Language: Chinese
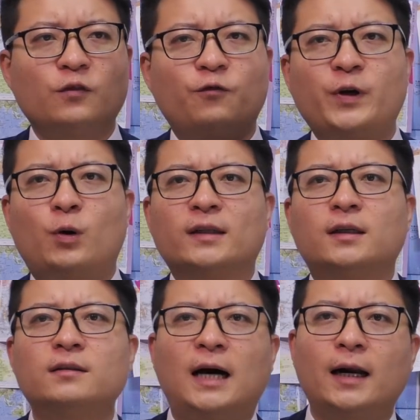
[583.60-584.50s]
飞黄
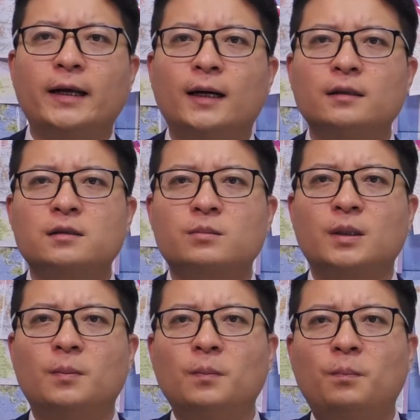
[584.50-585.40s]
腾达了呀，是不
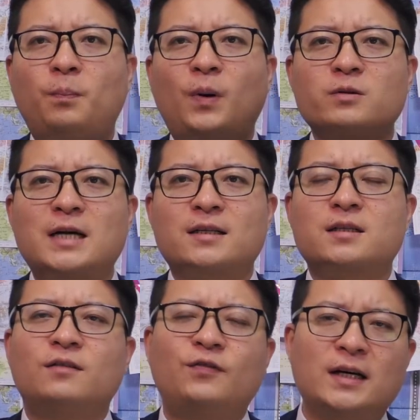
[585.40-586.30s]
是爆炸
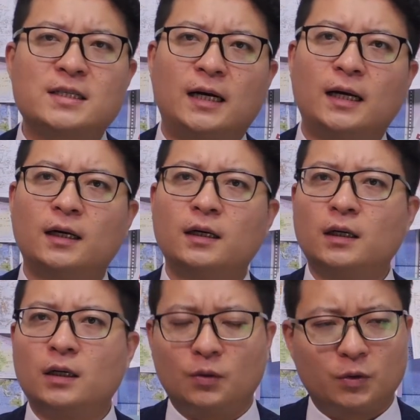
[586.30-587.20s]
式的发展啊？
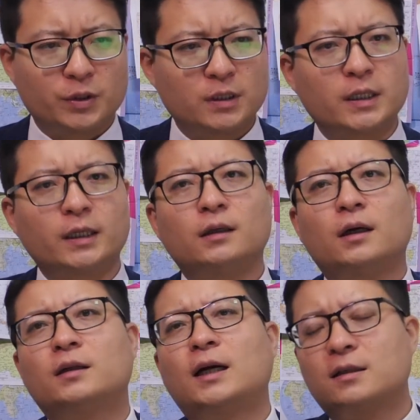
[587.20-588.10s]
我觉得这个
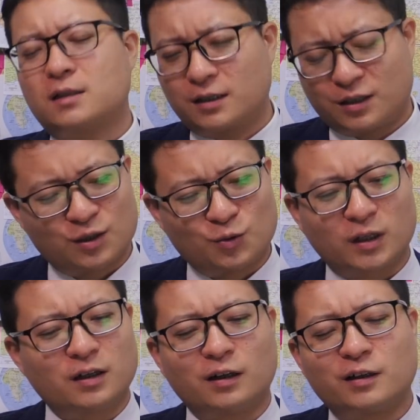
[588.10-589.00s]
啊，当然这个只是我
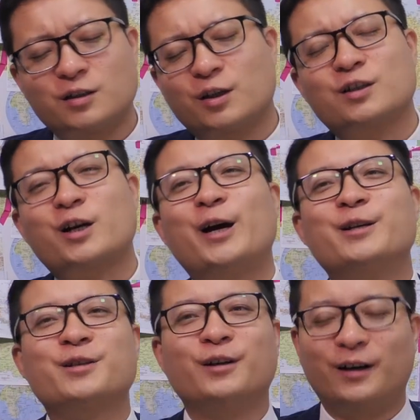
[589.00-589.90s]
个人的这个猜
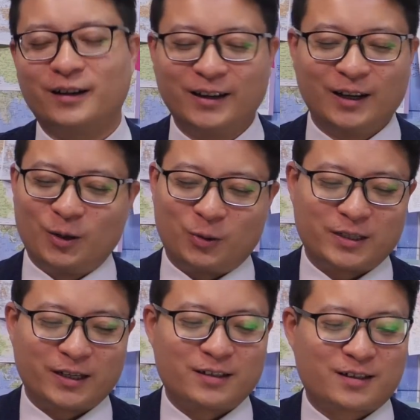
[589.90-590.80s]
测啊，我
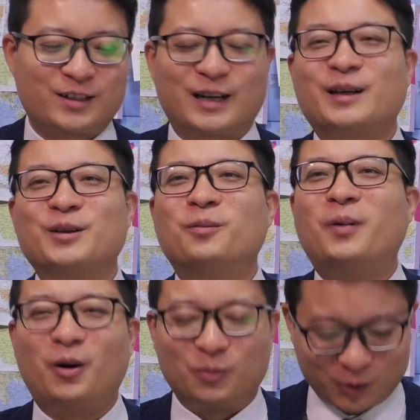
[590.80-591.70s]
这个思想上有
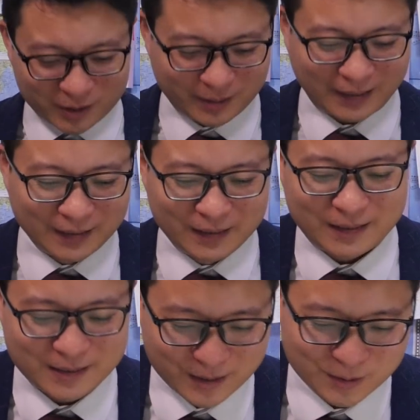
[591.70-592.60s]
泡沫是吧？
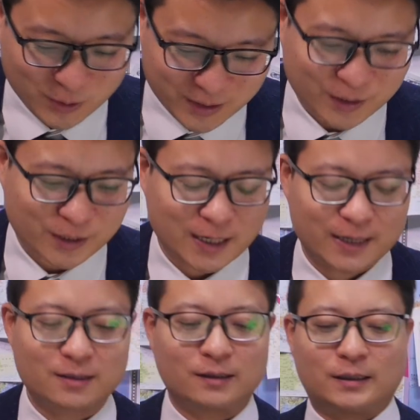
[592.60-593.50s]
那这是我个人的
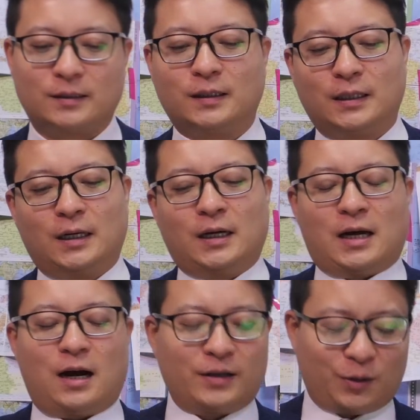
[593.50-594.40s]
猜测。但是
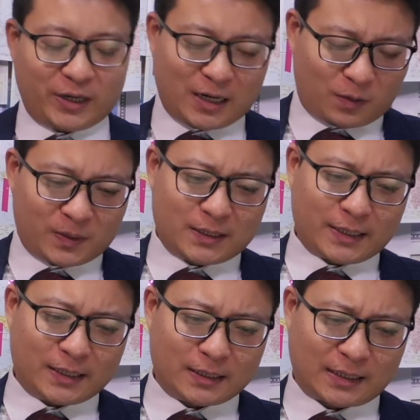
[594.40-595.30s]
好，那回到我们
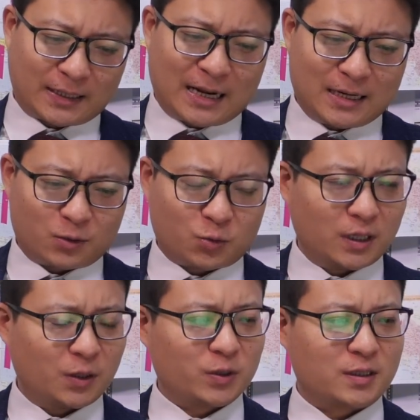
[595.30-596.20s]
这个刚开始说
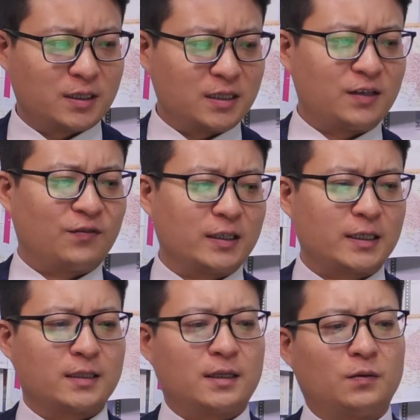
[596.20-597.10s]
的俄罗斯经济方
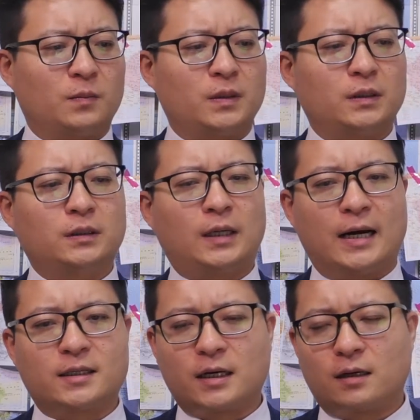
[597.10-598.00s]
向上，我们
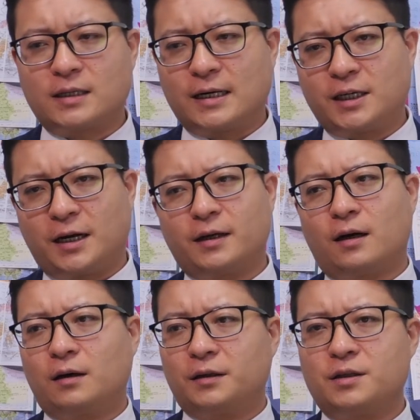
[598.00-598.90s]
还是要再强
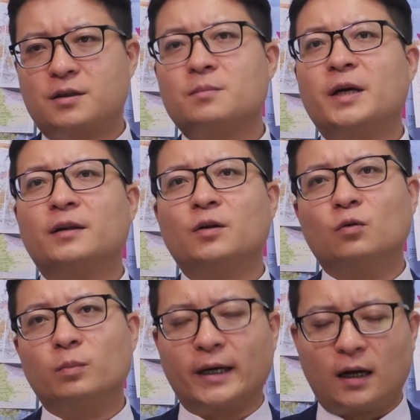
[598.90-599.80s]
调啊，第四遍、第
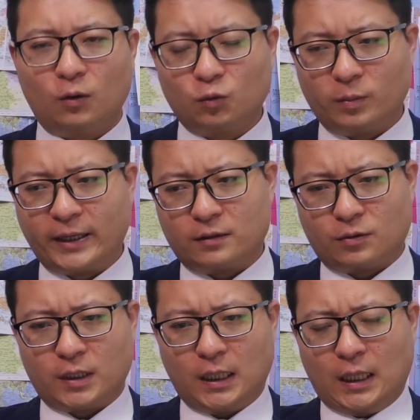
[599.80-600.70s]
五遍好多遍，
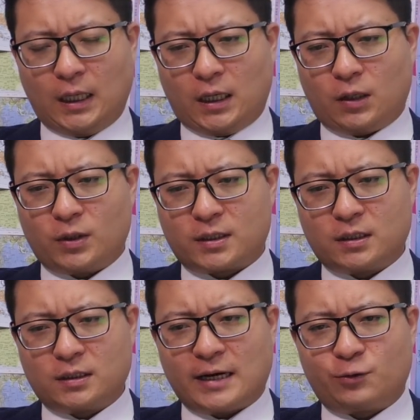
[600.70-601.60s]
就是俄罗
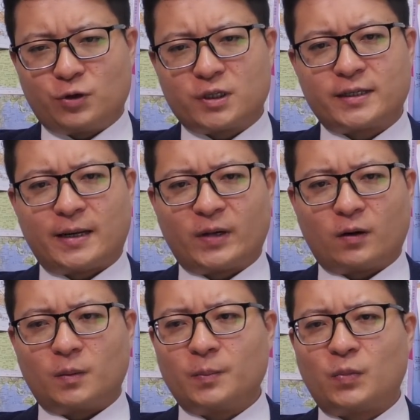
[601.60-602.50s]
斯在军事上面
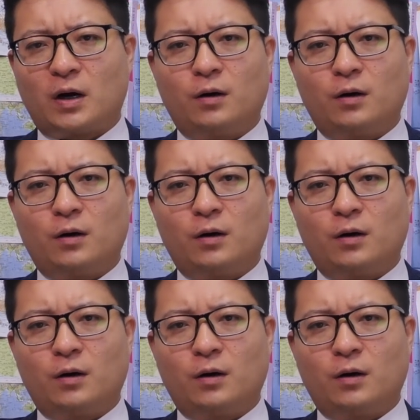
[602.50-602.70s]
我们不